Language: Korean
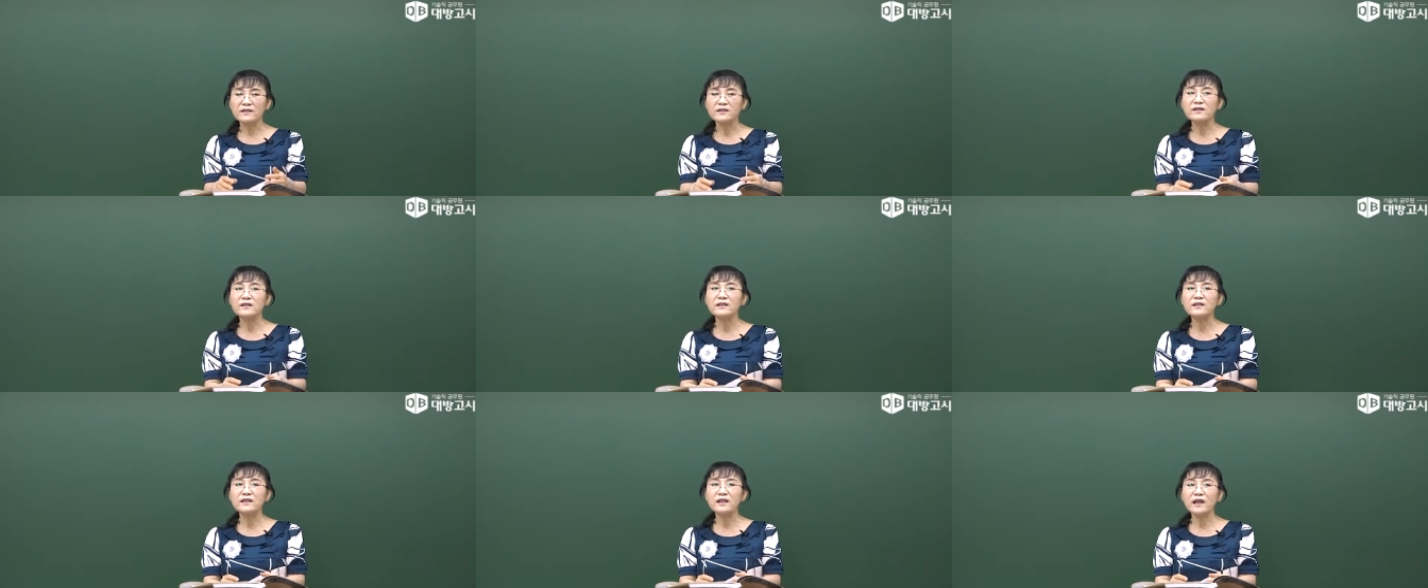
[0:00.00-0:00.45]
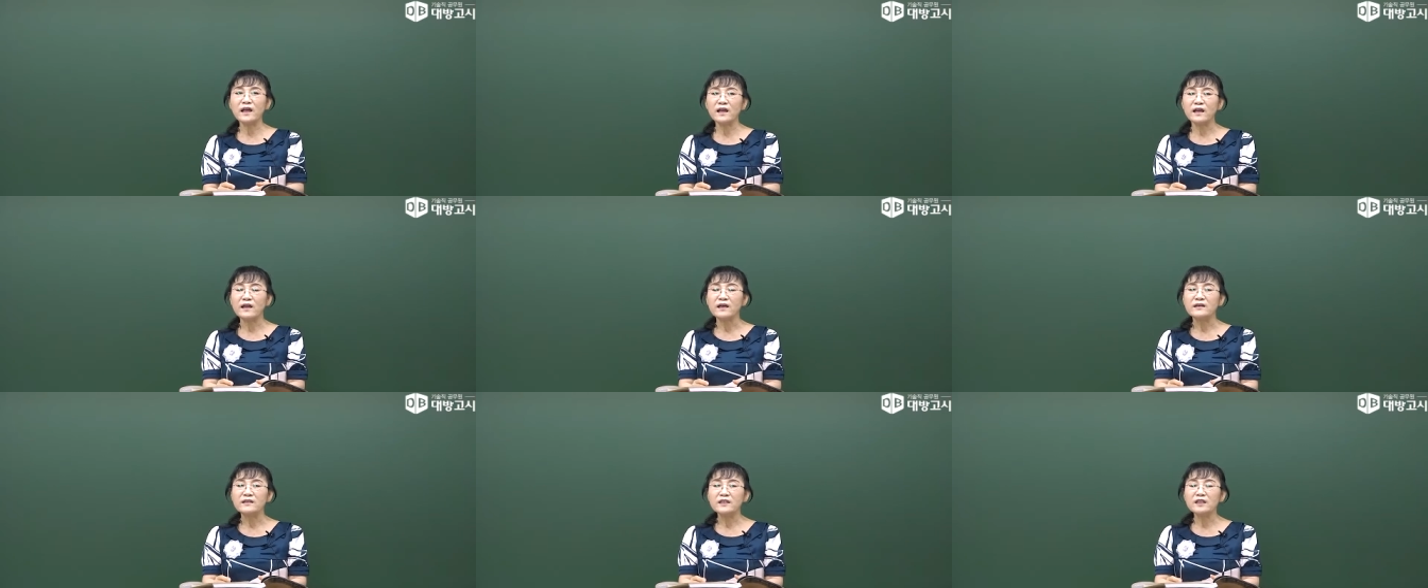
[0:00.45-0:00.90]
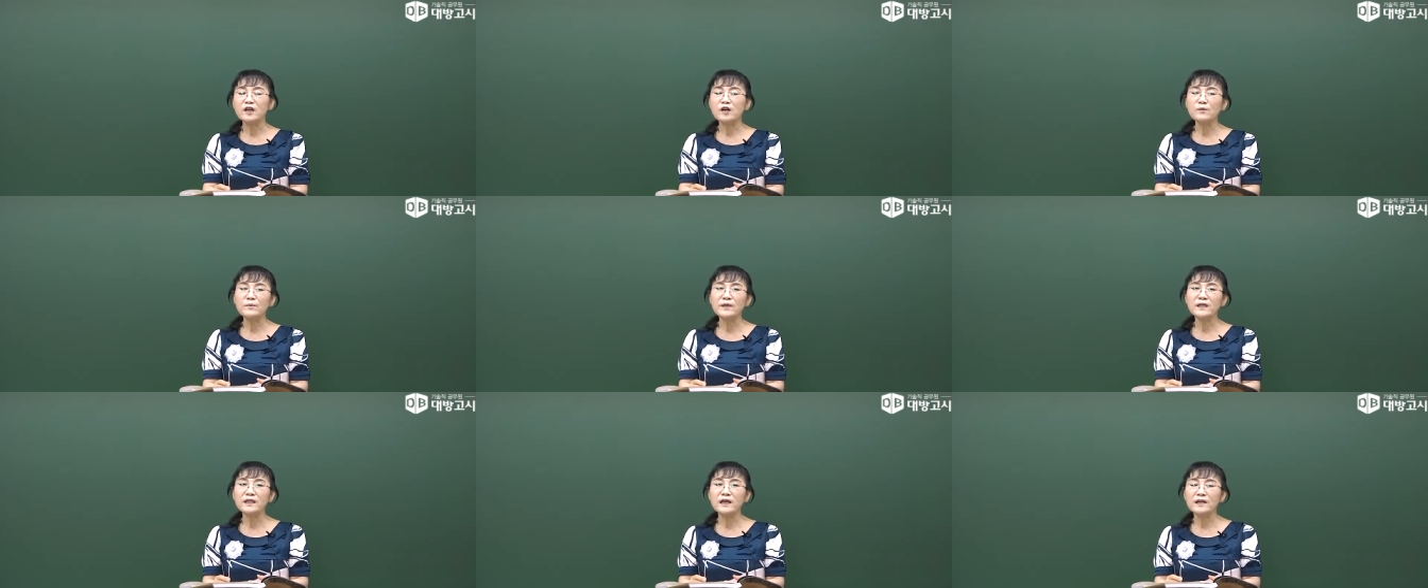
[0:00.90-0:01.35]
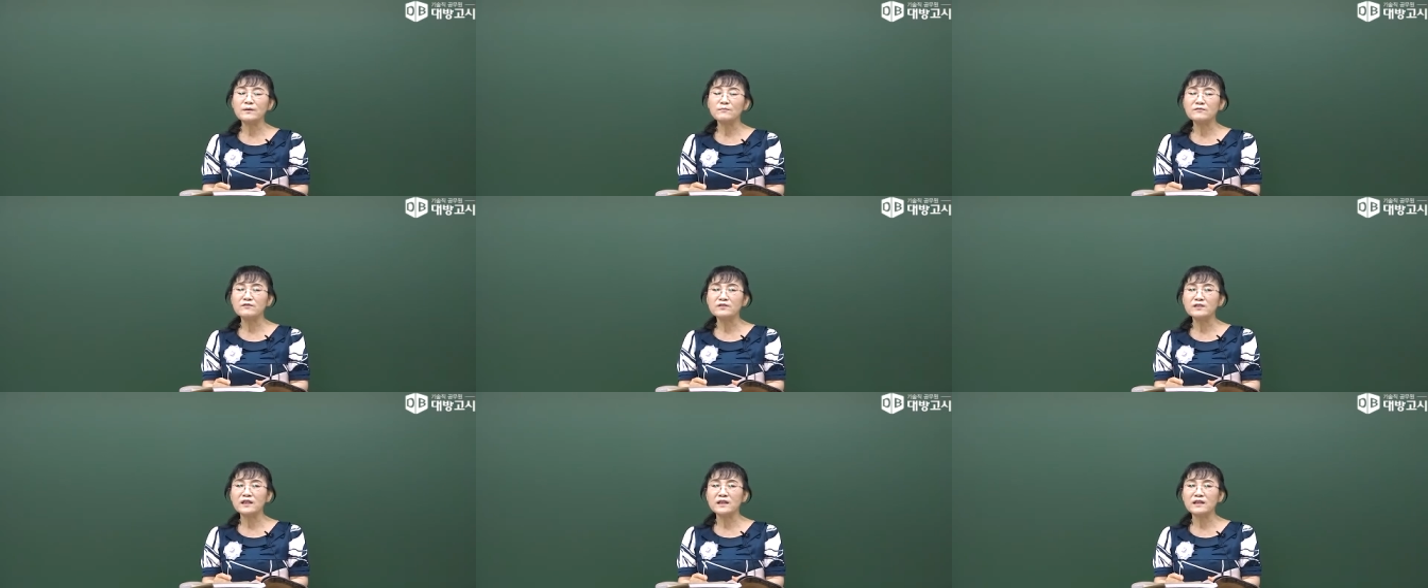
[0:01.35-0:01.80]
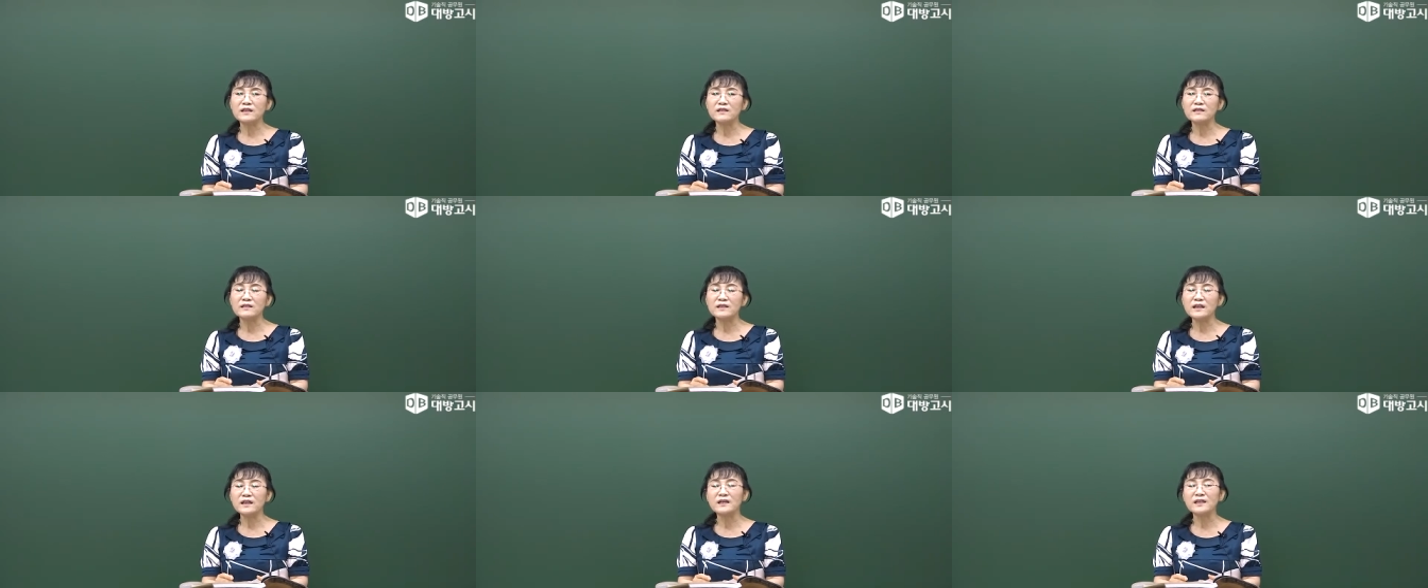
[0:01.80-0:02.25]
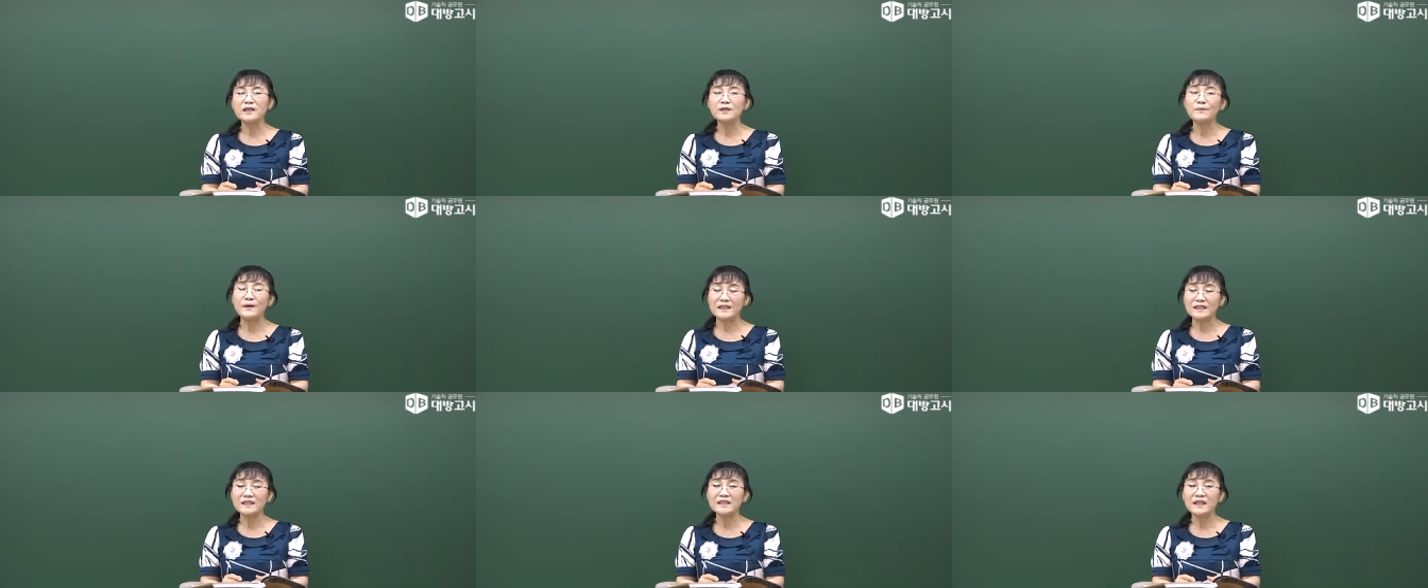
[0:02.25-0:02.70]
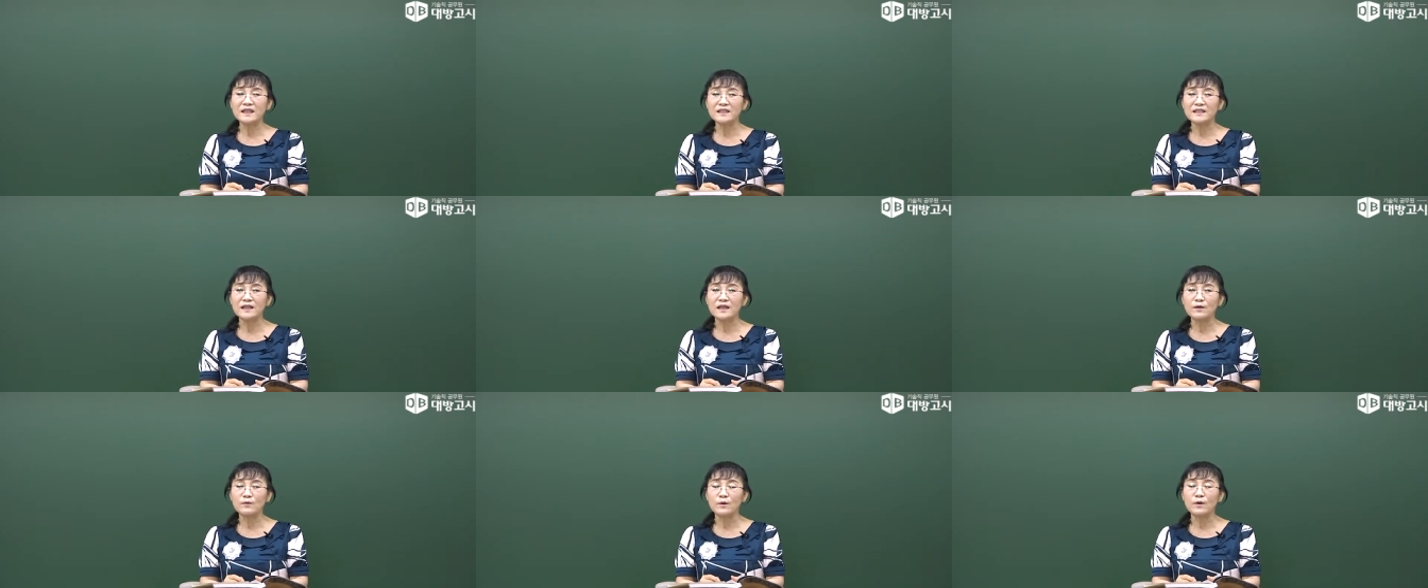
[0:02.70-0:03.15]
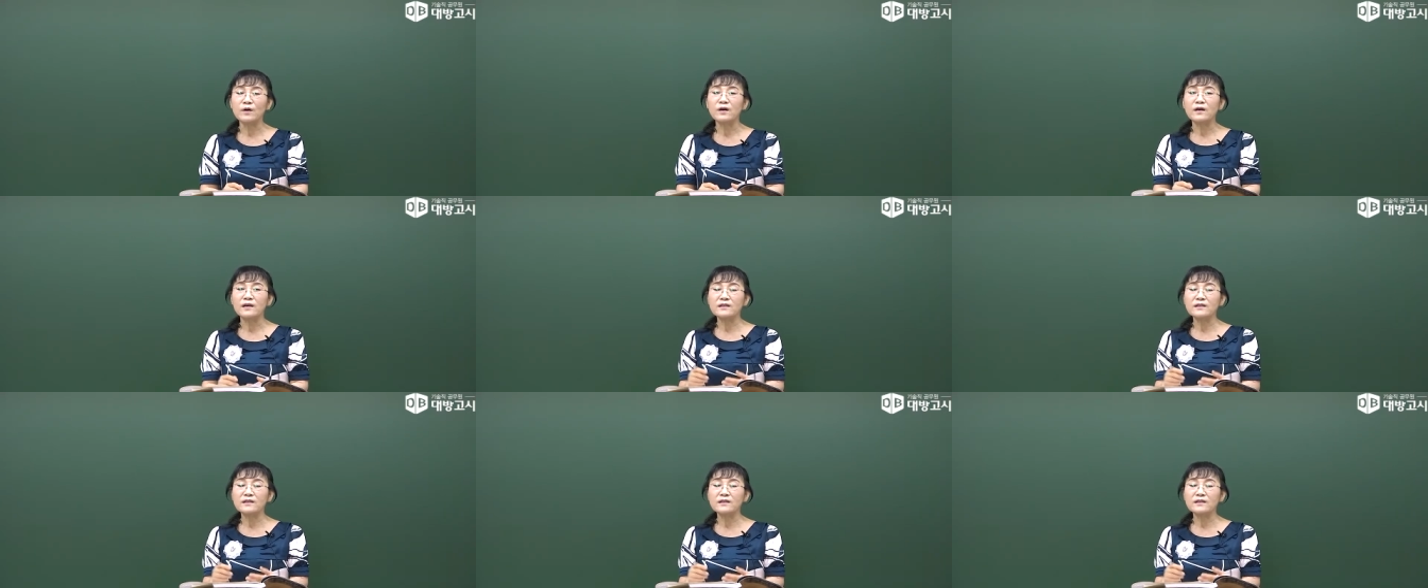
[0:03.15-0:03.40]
틀린데 시험에 날 문제들이 그렇게 많지는 않더라고.